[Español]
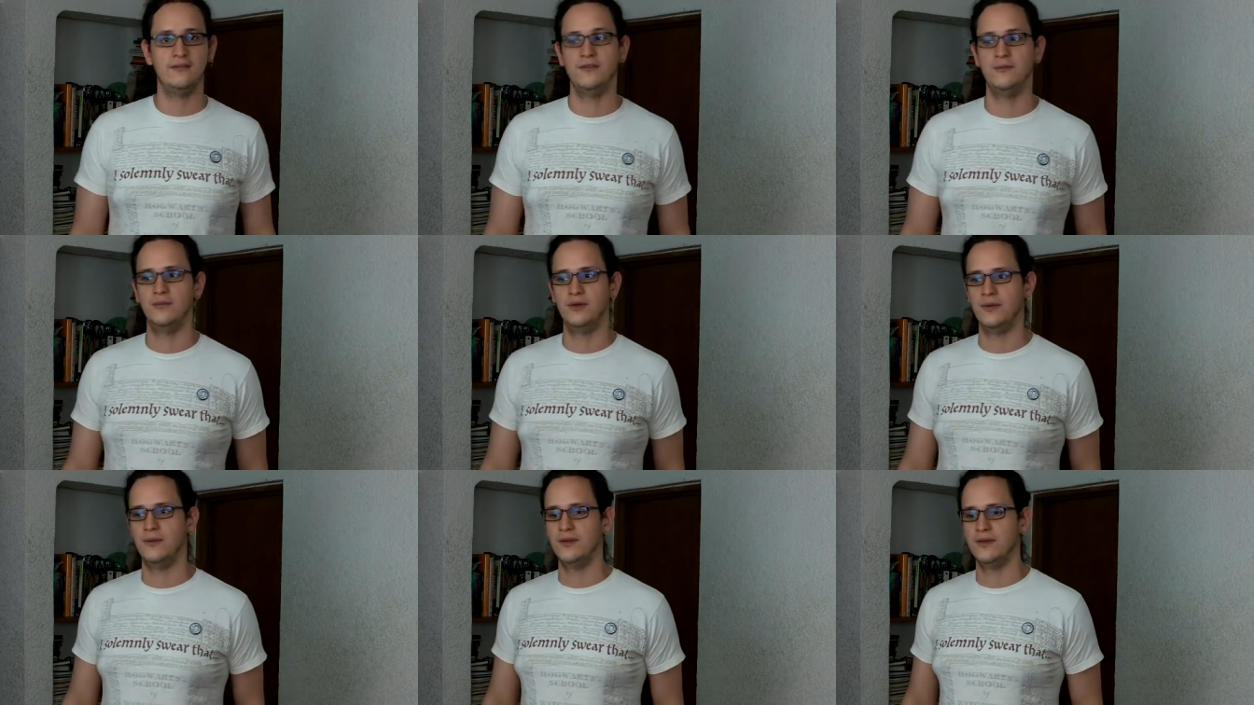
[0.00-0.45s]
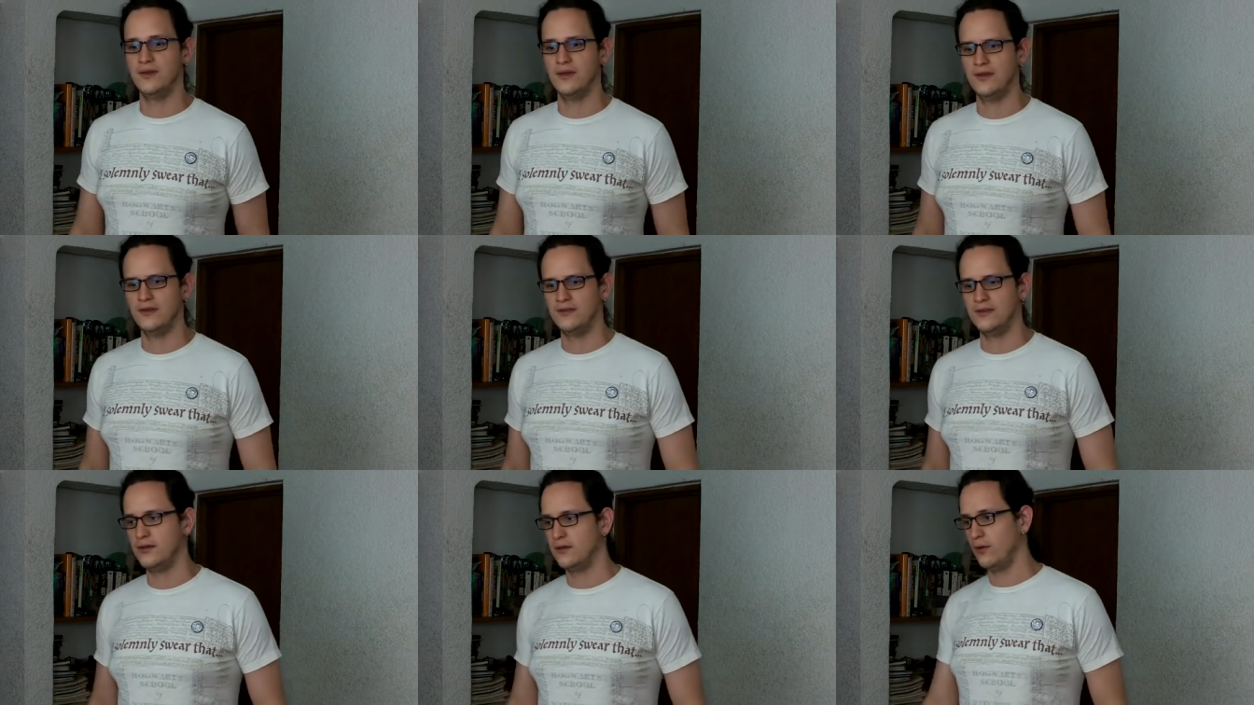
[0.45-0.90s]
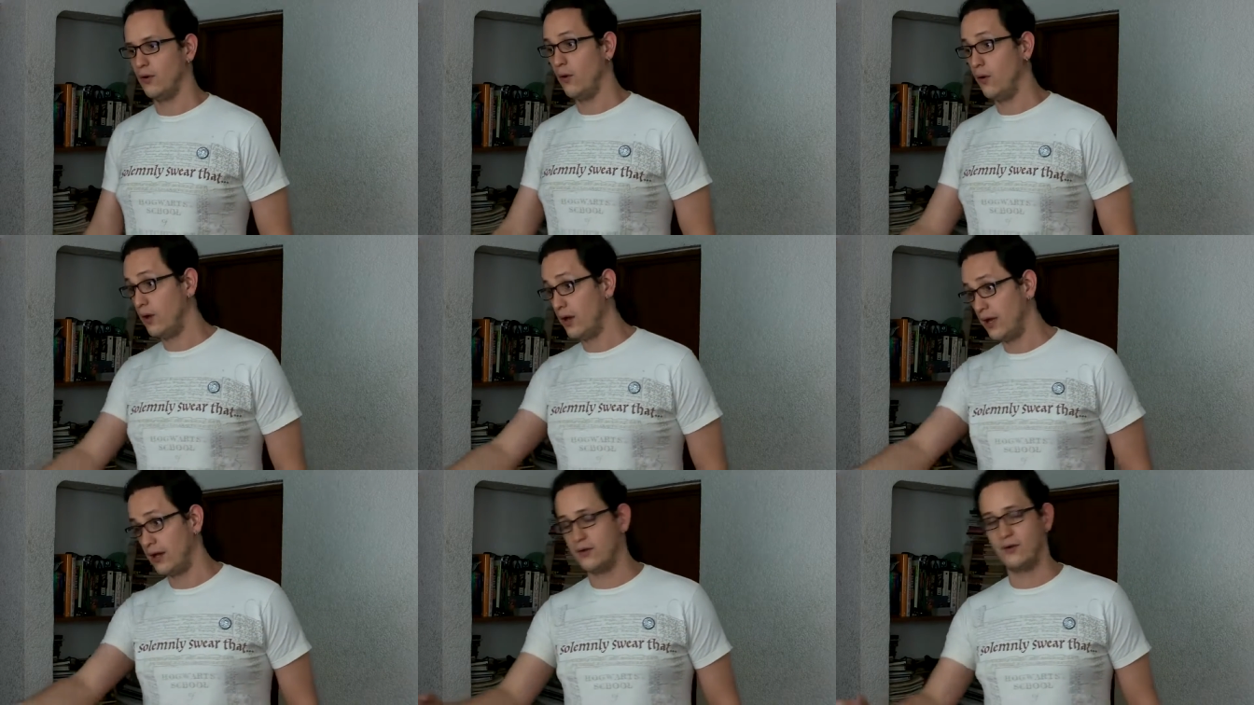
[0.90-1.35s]
y simplemente decir
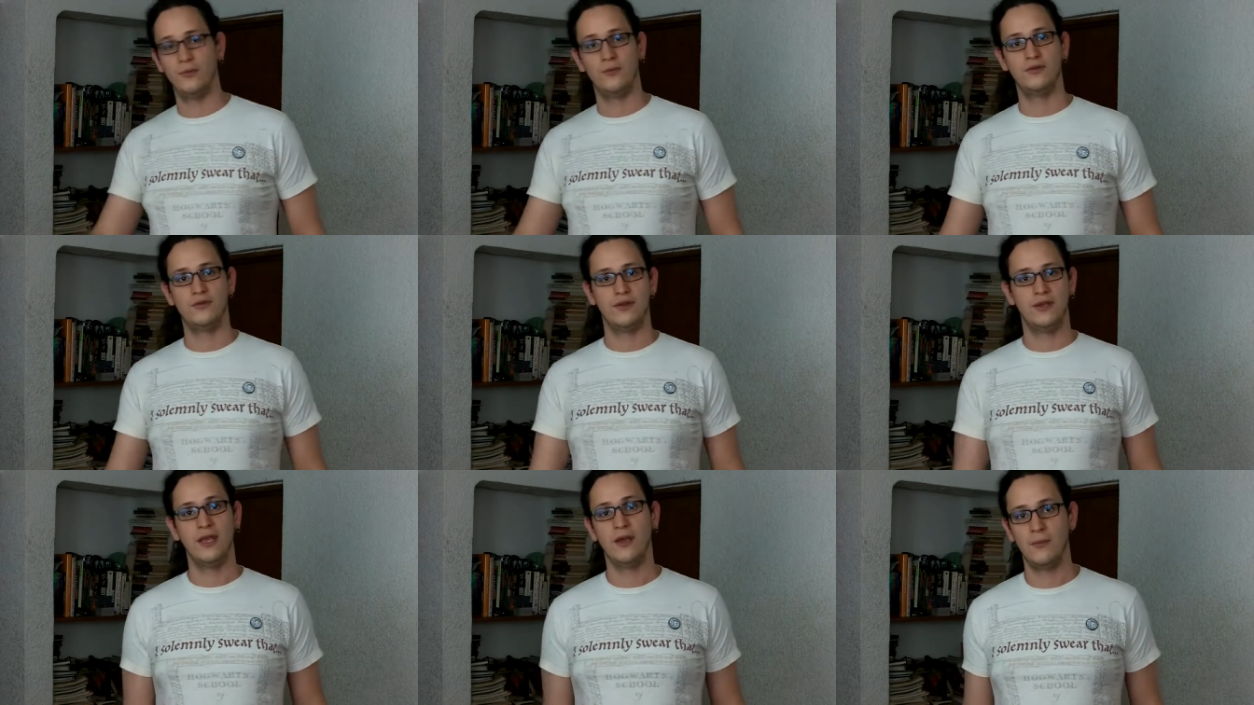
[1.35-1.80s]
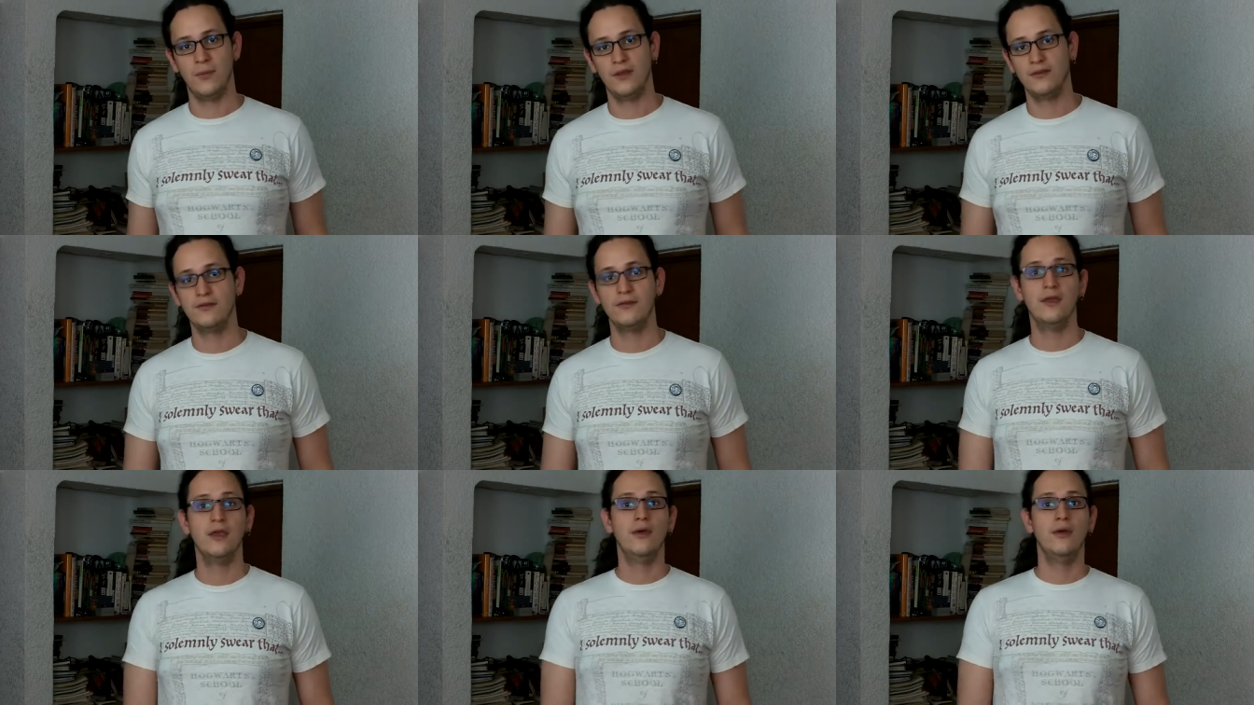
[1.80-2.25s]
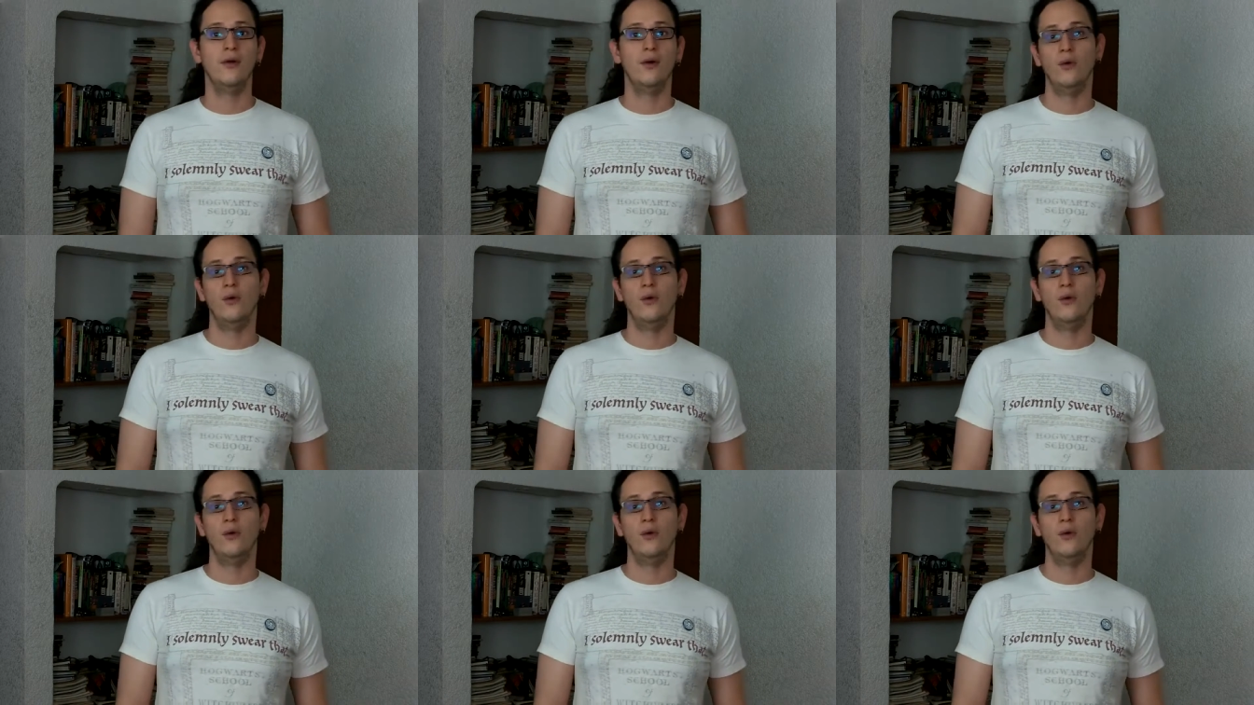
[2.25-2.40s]
hola, ¿cómo te llamas?